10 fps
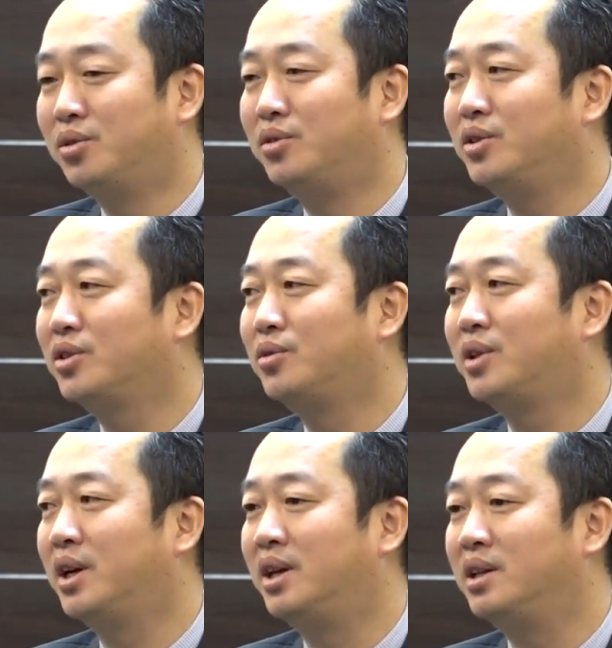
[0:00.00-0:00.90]
dụ như cụ
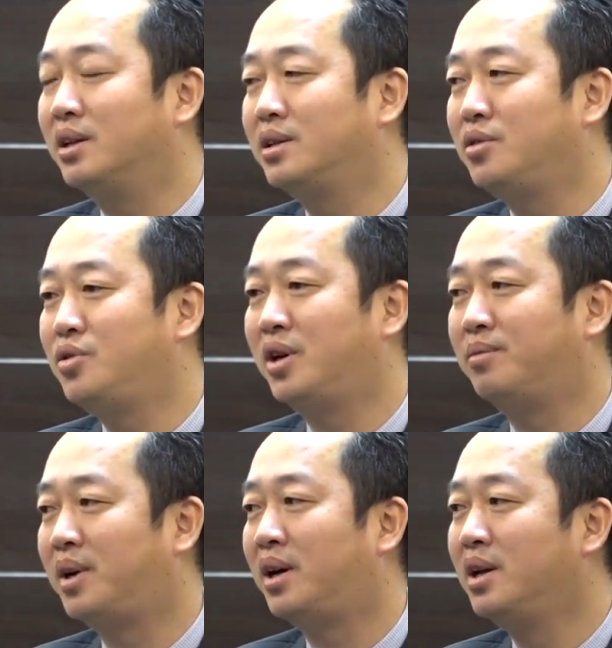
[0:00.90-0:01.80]
thể là những cái dây
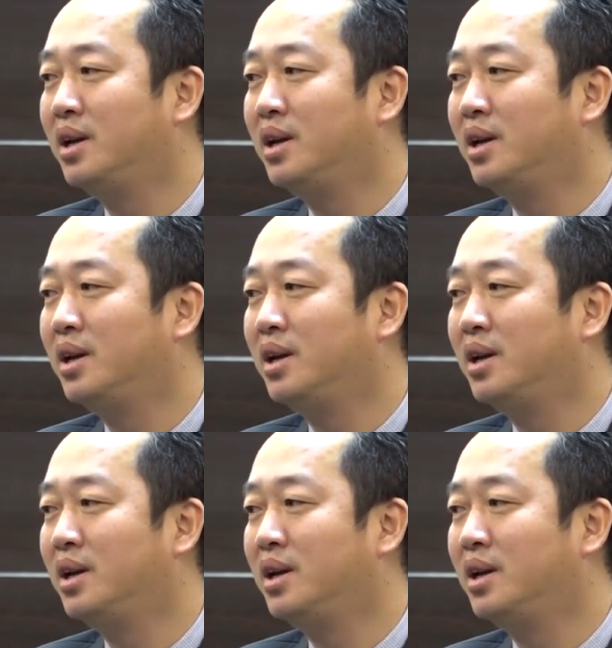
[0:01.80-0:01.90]
chuyền mà